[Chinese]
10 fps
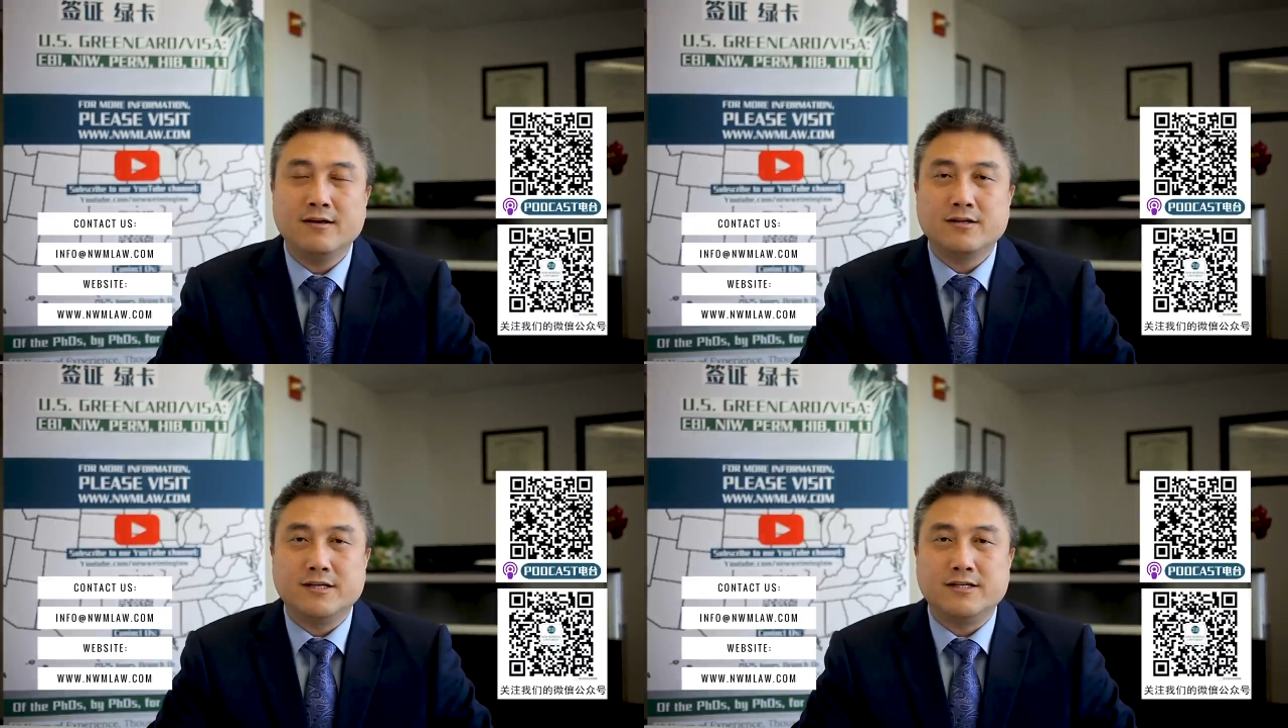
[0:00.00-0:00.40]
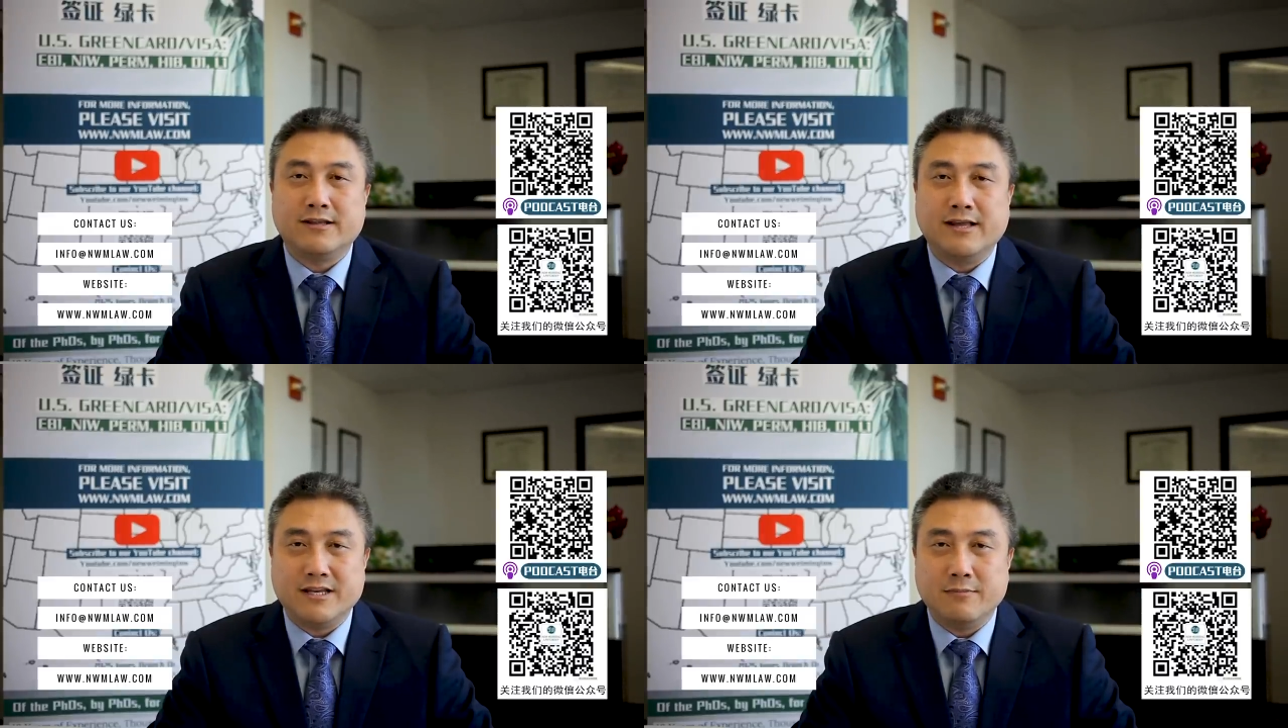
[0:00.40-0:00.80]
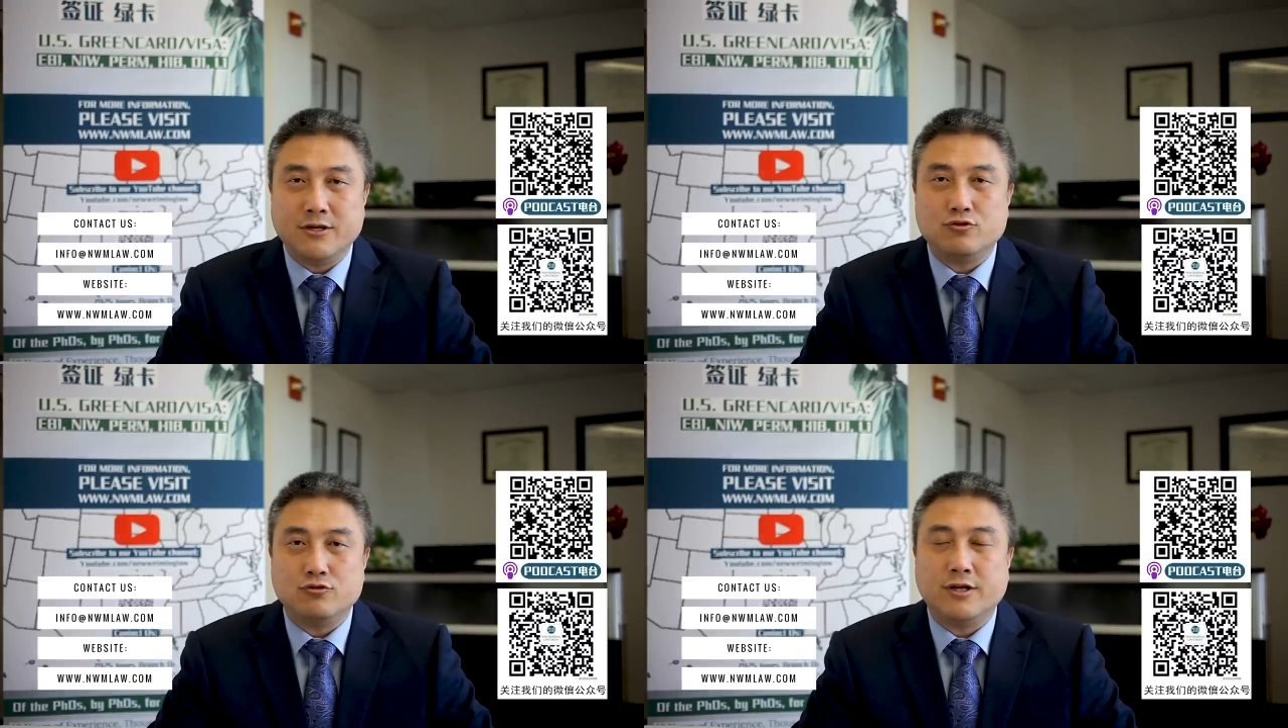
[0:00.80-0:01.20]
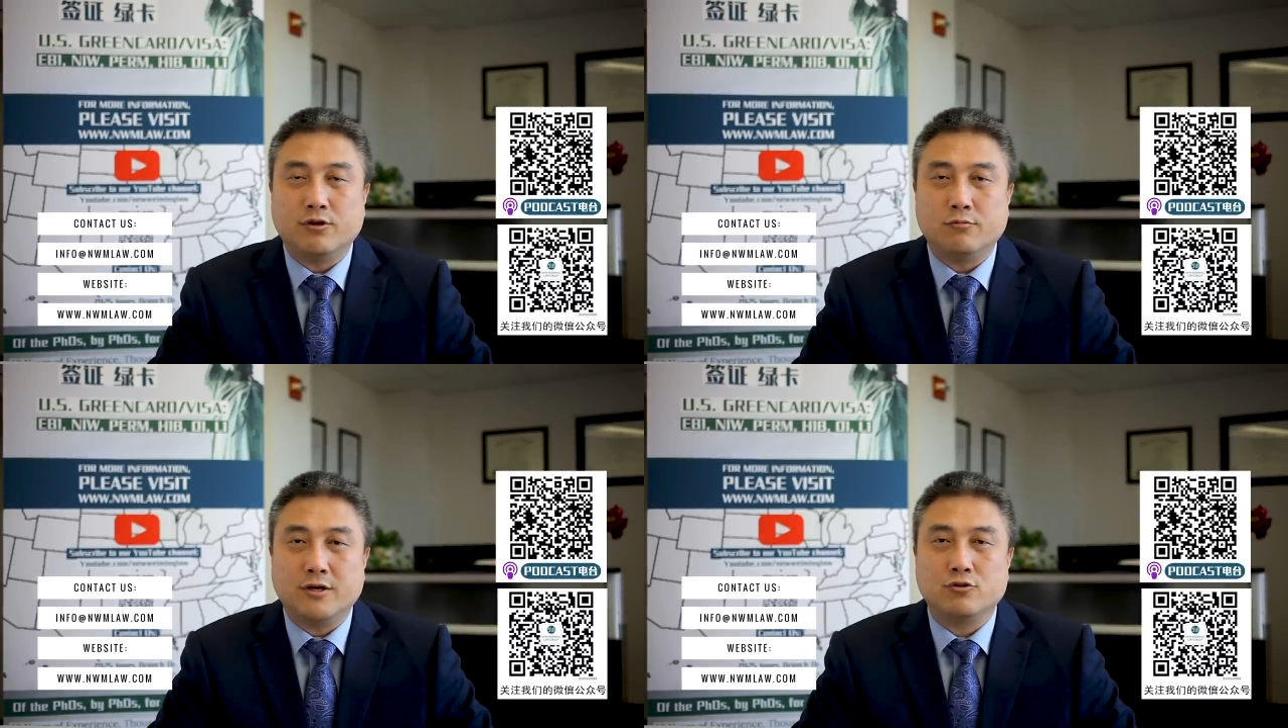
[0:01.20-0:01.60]
这些在移民局也
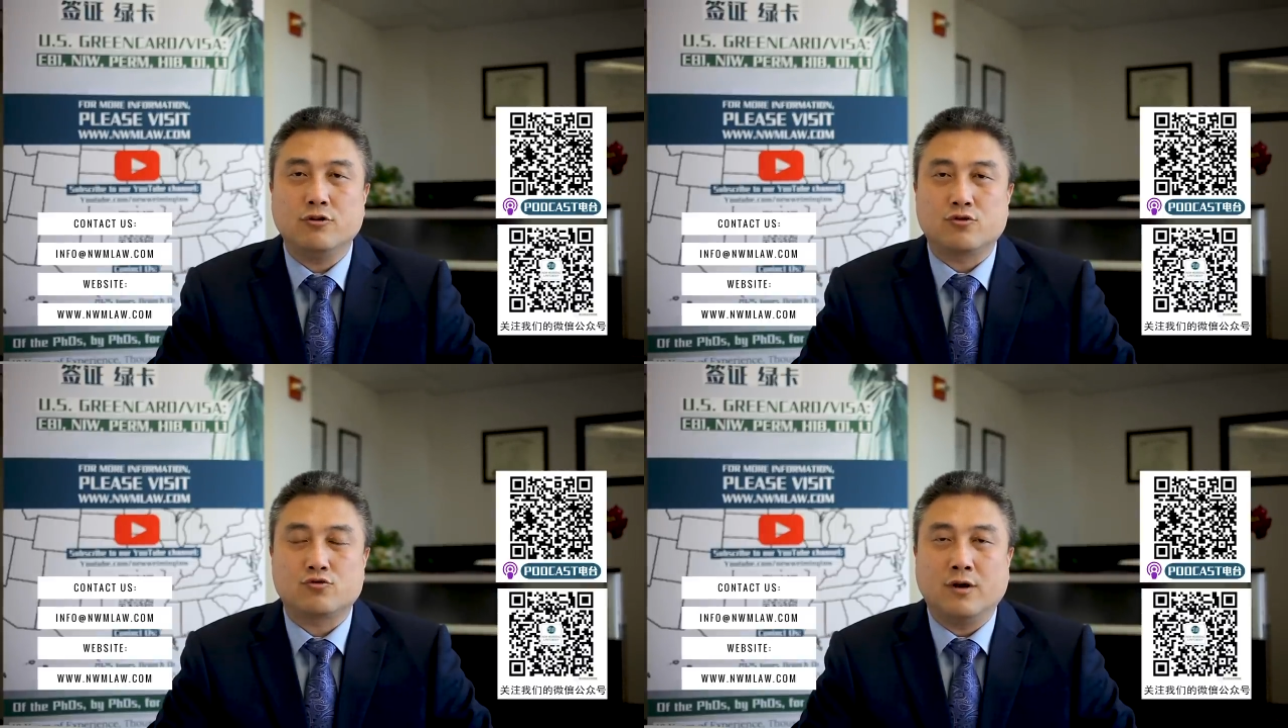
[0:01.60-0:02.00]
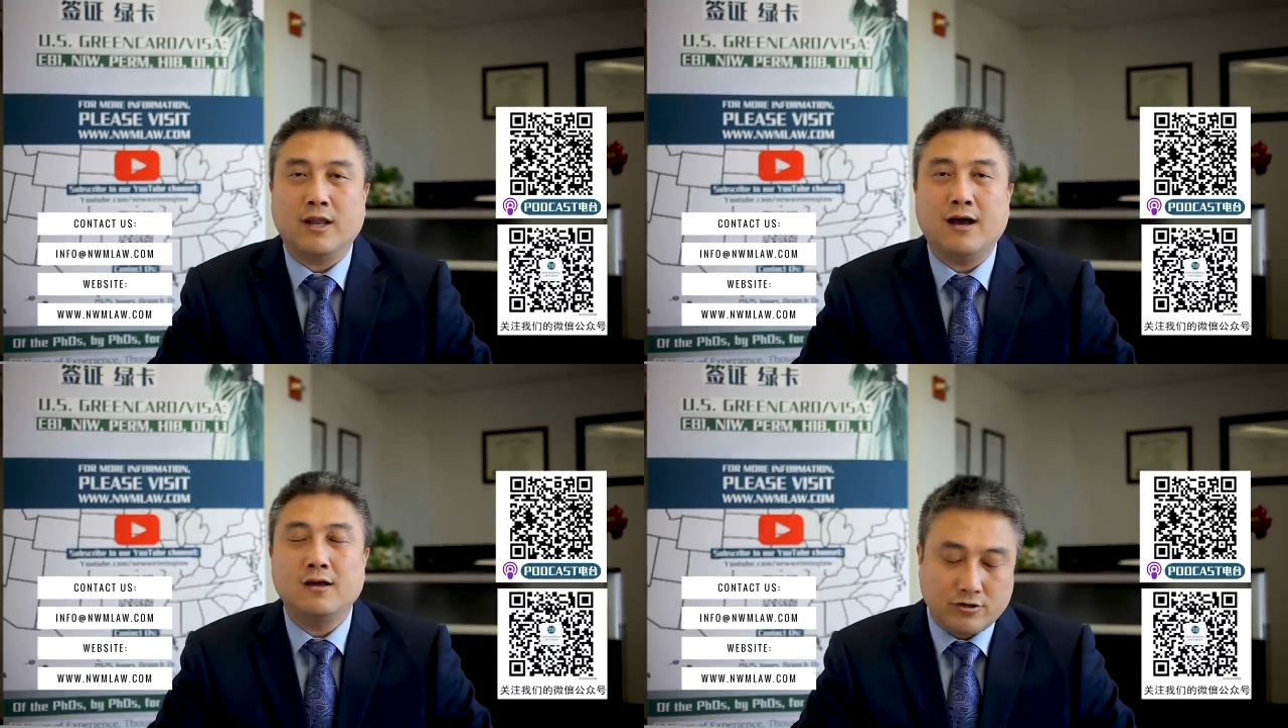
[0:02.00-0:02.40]
都明确说了。